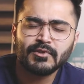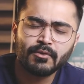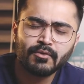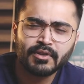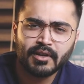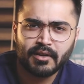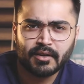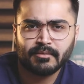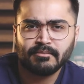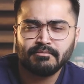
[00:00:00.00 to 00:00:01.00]
ज़रूर शेयर
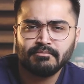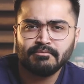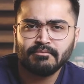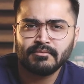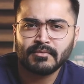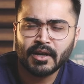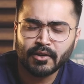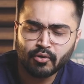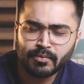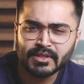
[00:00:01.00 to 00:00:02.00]
करें
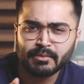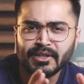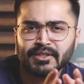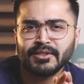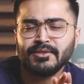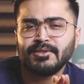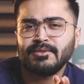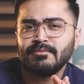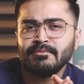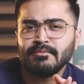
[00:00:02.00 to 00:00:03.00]
आई होप दिस मेक सेंस
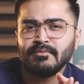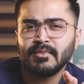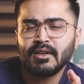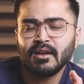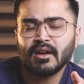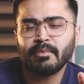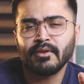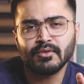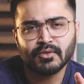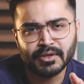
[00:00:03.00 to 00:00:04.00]
अगर
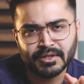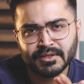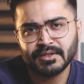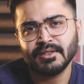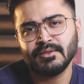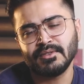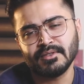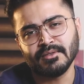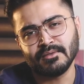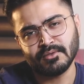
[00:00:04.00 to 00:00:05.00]
आपके कुछ क्वेश्चन हैं
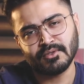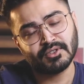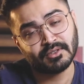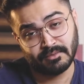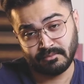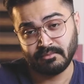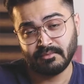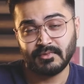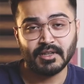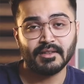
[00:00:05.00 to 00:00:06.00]
कुछ कुछ
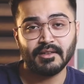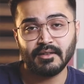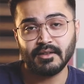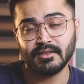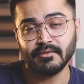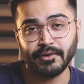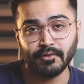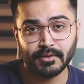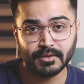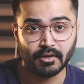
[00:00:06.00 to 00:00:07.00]
चाहते हैं कि किसी
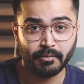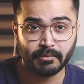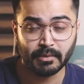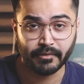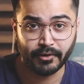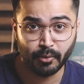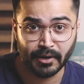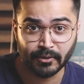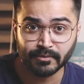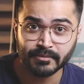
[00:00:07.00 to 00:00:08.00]
वीडियो किसी टॉपिक पर मैं वीडियो
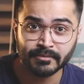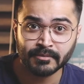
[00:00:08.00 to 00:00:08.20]
बनाऊँ